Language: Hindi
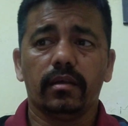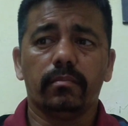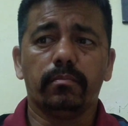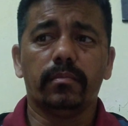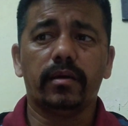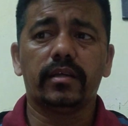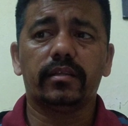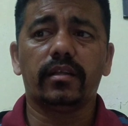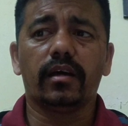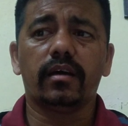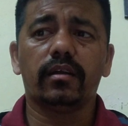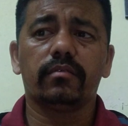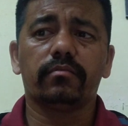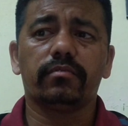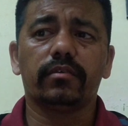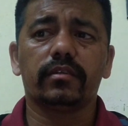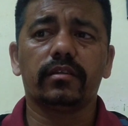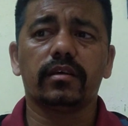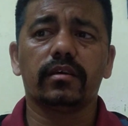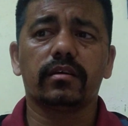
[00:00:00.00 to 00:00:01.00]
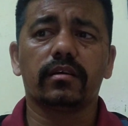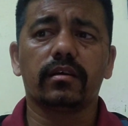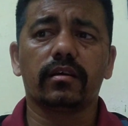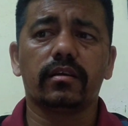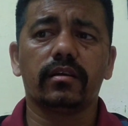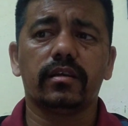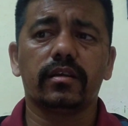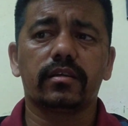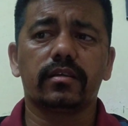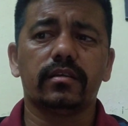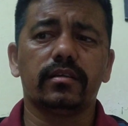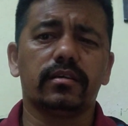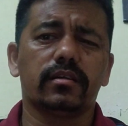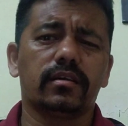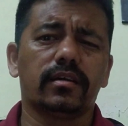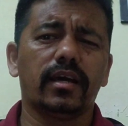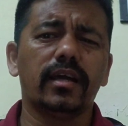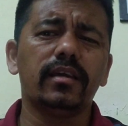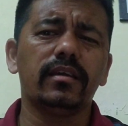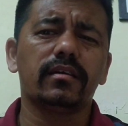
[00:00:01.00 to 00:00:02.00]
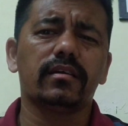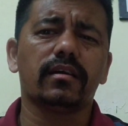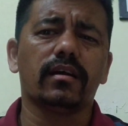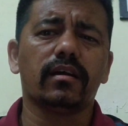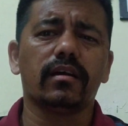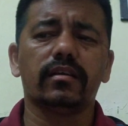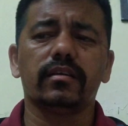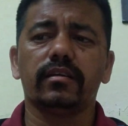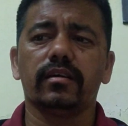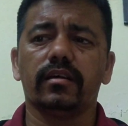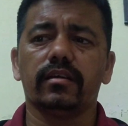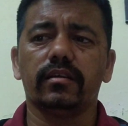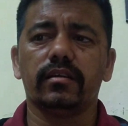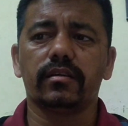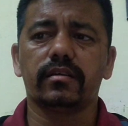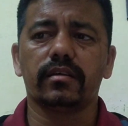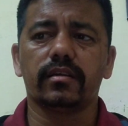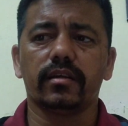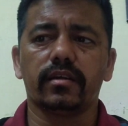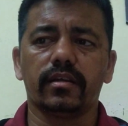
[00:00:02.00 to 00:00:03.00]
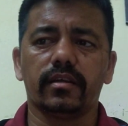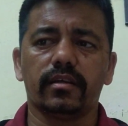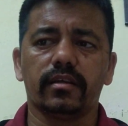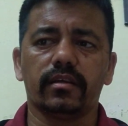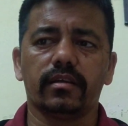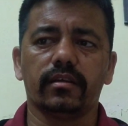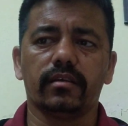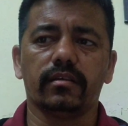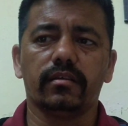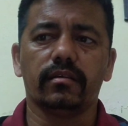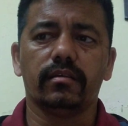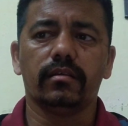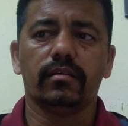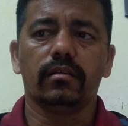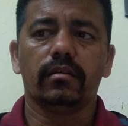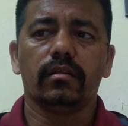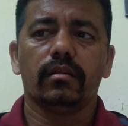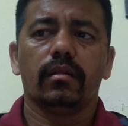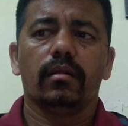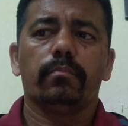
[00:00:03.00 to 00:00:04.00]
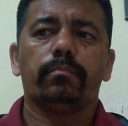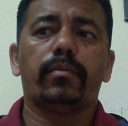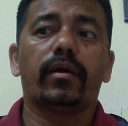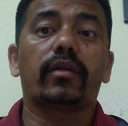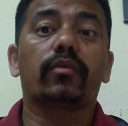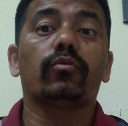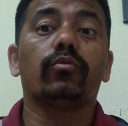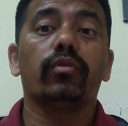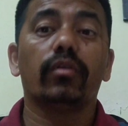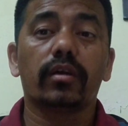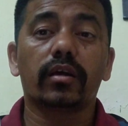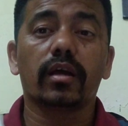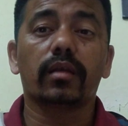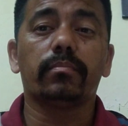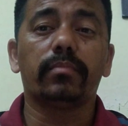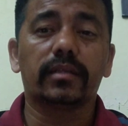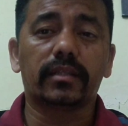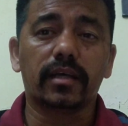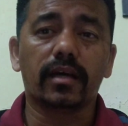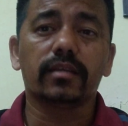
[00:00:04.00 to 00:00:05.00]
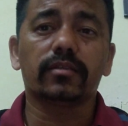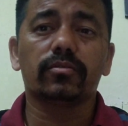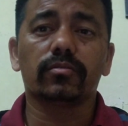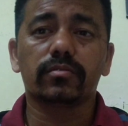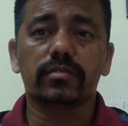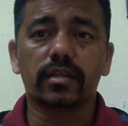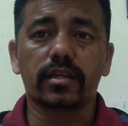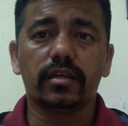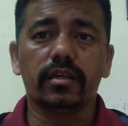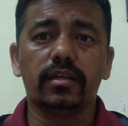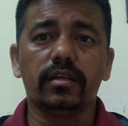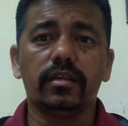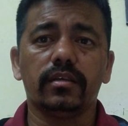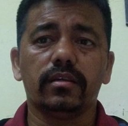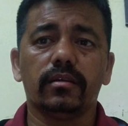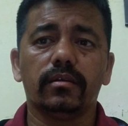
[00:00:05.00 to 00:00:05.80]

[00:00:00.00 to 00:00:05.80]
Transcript: मैदान फतह करने की कई कहानियां लिख रहे हैं पर खुलकर बता तो सही